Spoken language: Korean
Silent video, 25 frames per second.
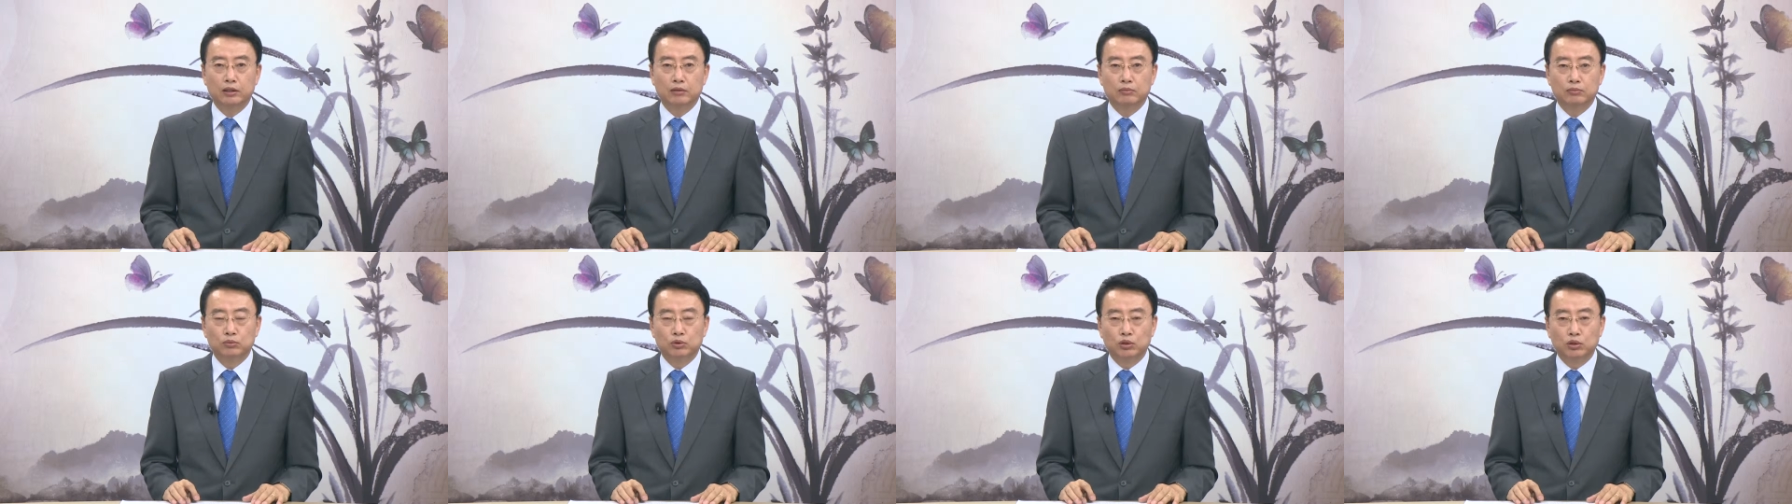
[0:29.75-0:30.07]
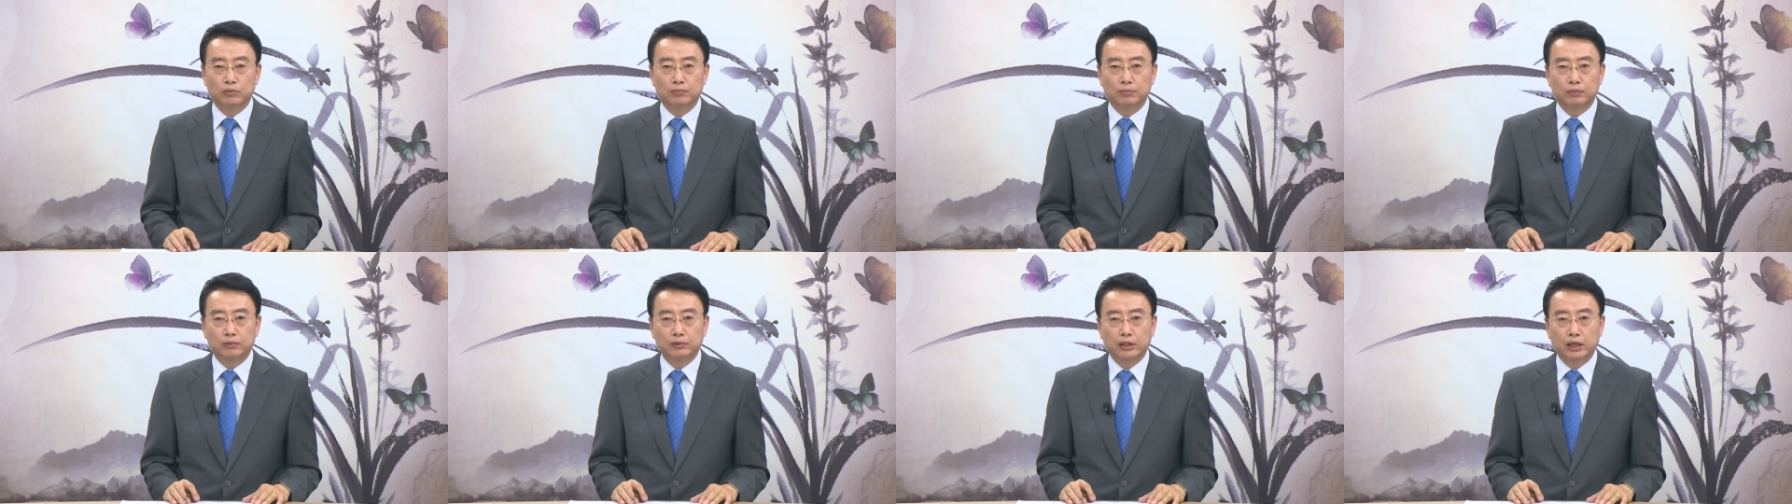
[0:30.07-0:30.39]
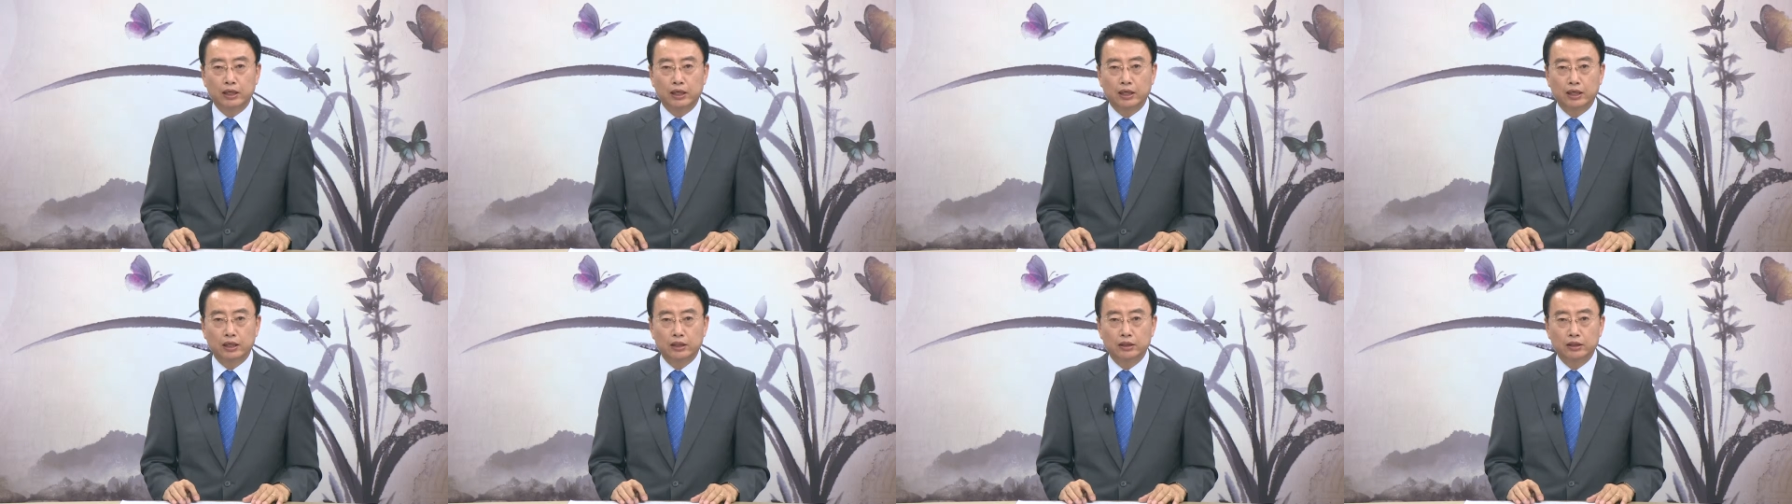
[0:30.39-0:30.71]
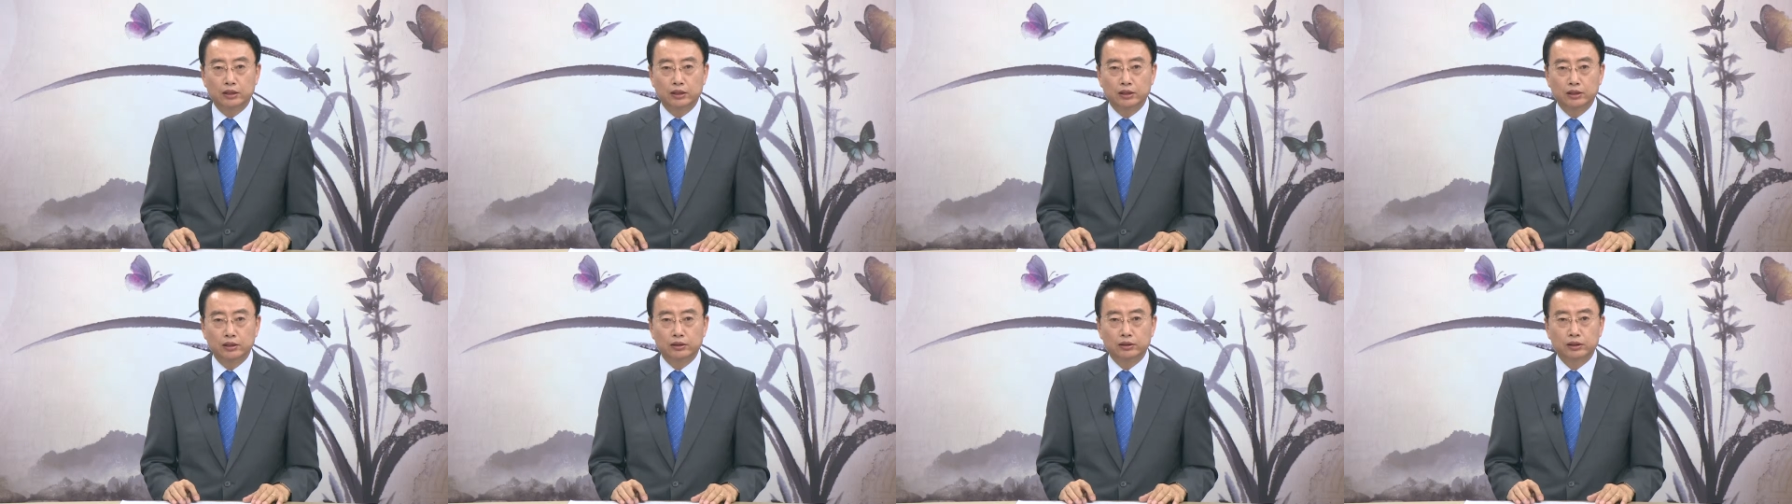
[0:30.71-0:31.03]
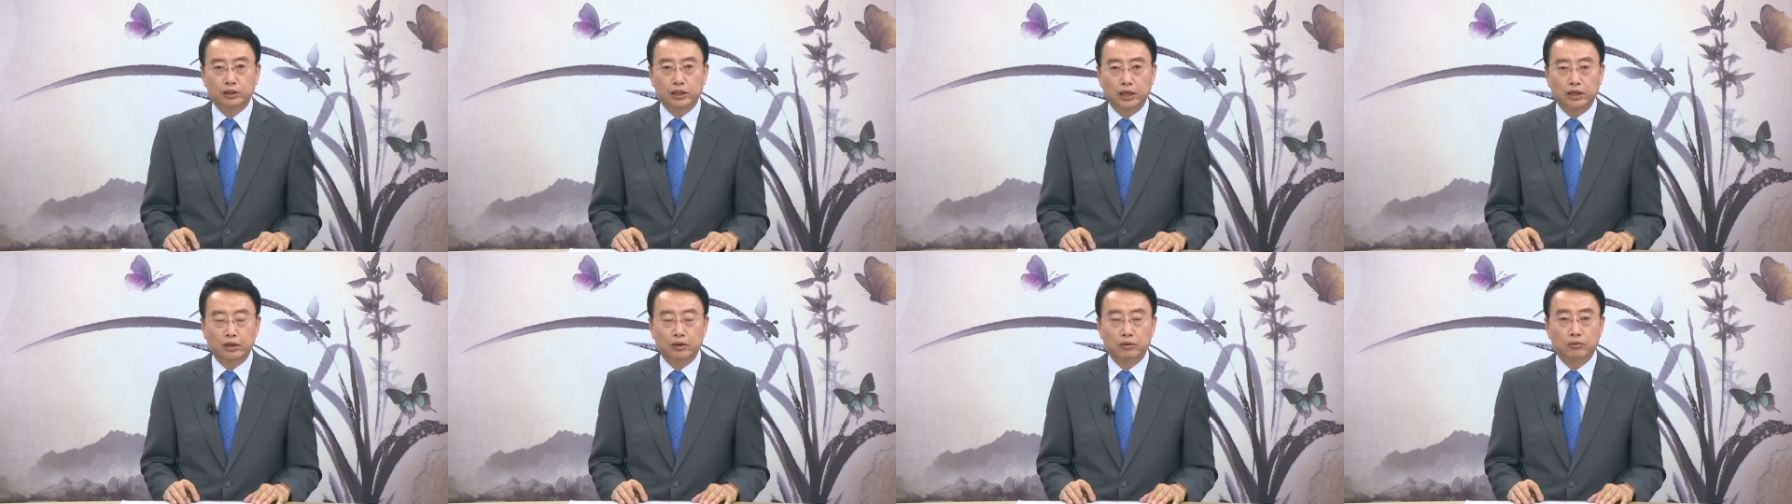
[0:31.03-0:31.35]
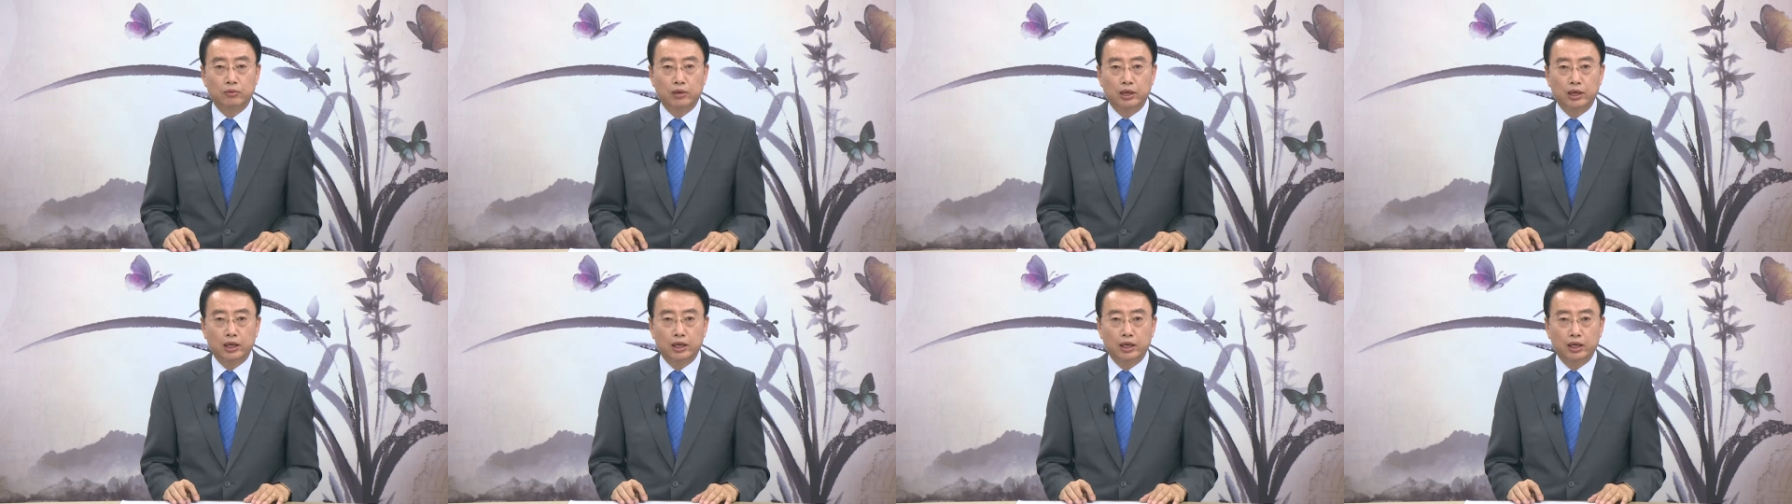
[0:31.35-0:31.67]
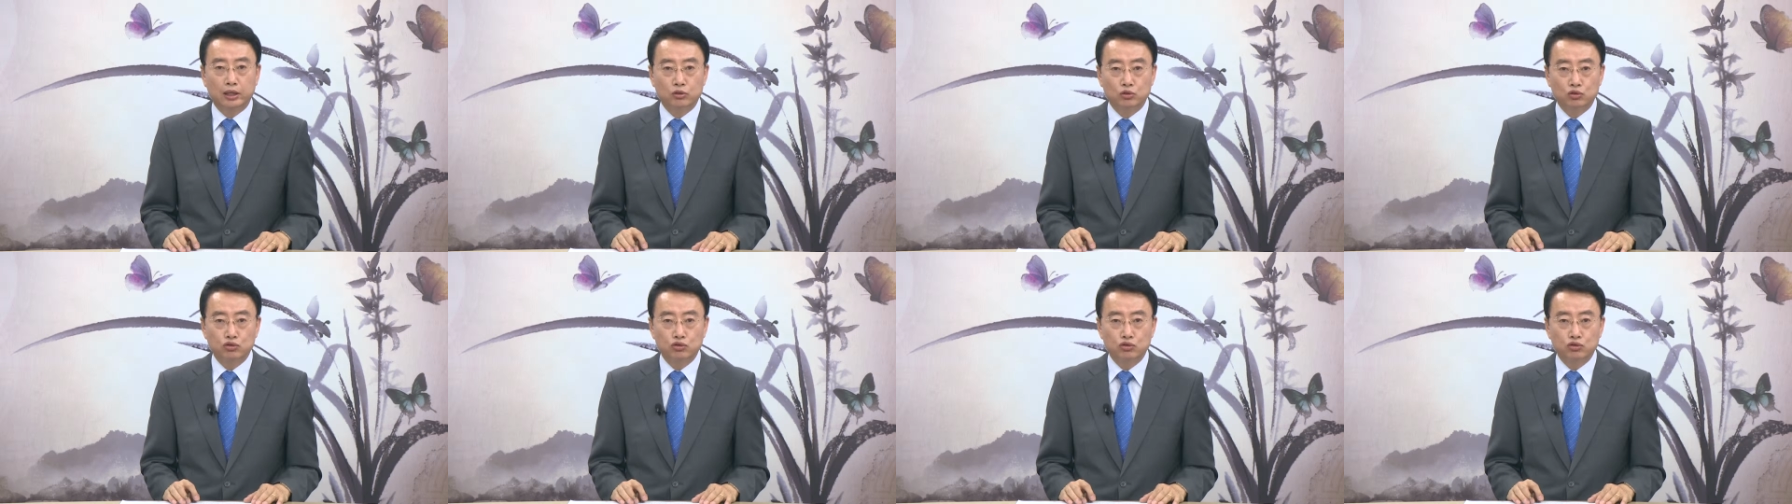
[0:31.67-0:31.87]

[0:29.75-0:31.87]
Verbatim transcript: 무엇보다 지역사회와